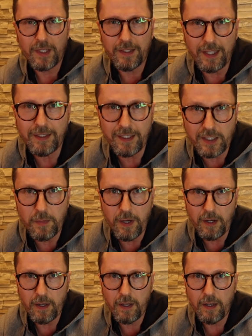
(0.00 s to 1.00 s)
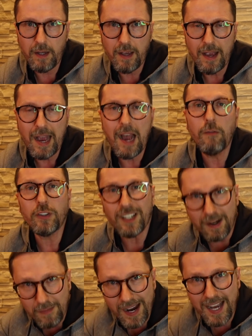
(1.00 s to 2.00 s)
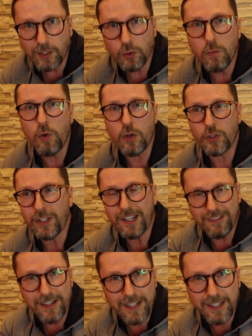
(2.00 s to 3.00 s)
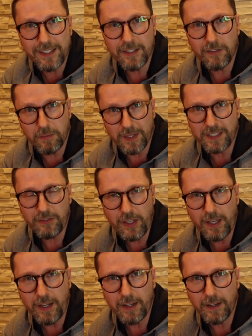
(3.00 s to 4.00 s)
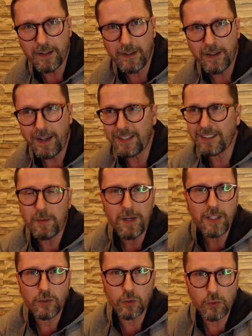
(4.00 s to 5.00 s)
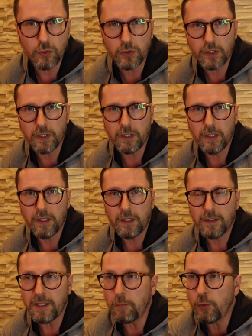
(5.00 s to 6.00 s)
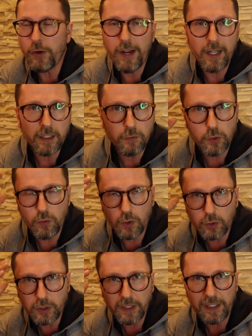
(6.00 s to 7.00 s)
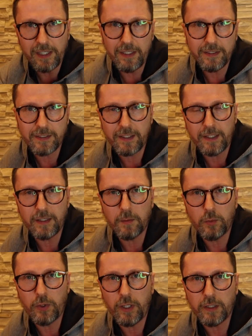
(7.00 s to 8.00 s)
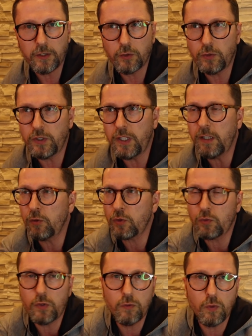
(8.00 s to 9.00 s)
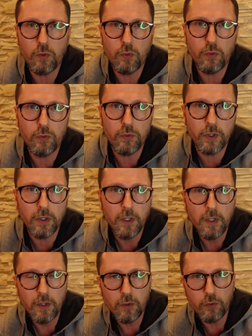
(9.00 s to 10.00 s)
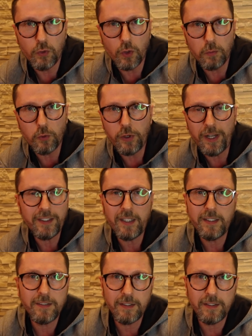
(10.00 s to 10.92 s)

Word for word: да, на тебя. А вот Роману можно говорить в Москве, оскорблять русских, на бурятов у него какой-то клин стоит на бурятах. Что девушку его увел, увел бурят, я не